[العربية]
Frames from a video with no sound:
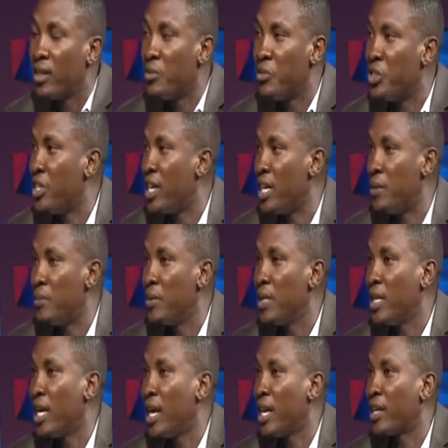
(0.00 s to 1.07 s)
بجانب
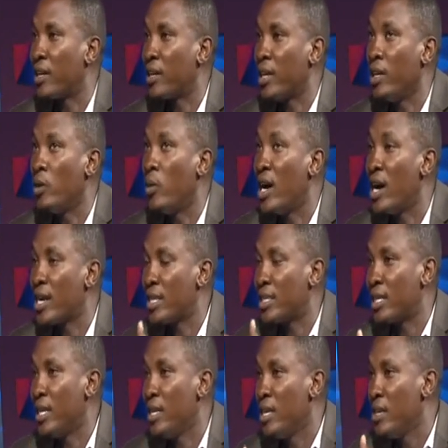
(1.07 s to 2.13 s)
القراءة
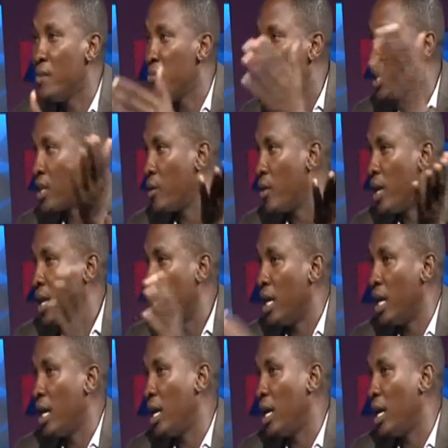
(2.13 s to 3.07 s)
وهكذا بتتوالى